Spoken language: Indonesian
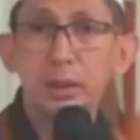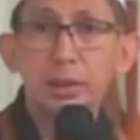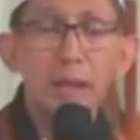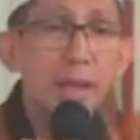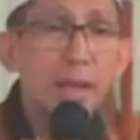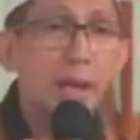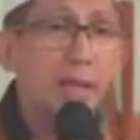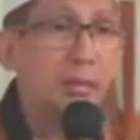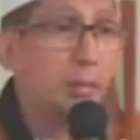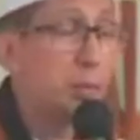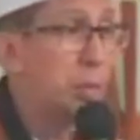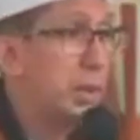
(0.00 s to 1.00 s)
saya akan
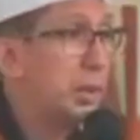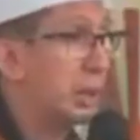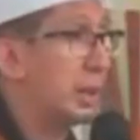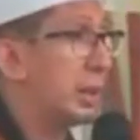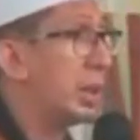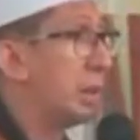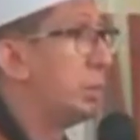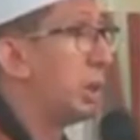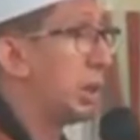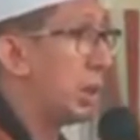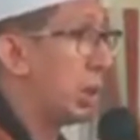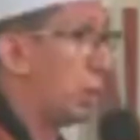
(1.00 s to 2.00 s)
berpisah dengan
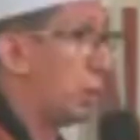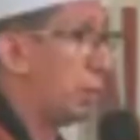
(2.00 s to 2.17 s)
beliau